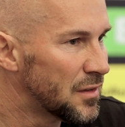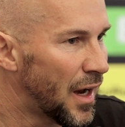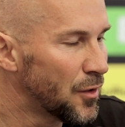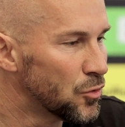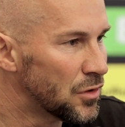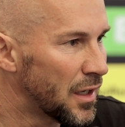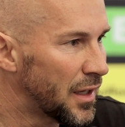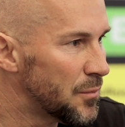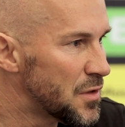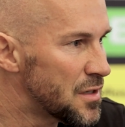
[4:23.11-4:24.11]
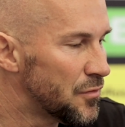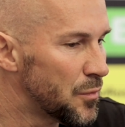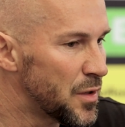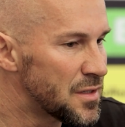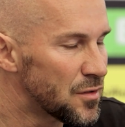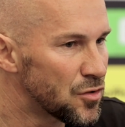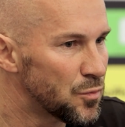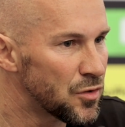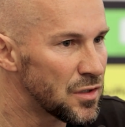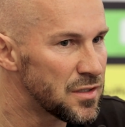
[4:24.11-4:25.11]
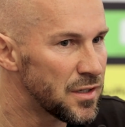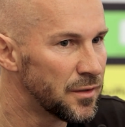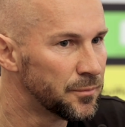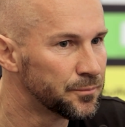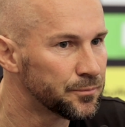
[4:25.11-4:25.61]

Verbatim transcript: drei guter Ergebnisse Verbesserungspotenzial.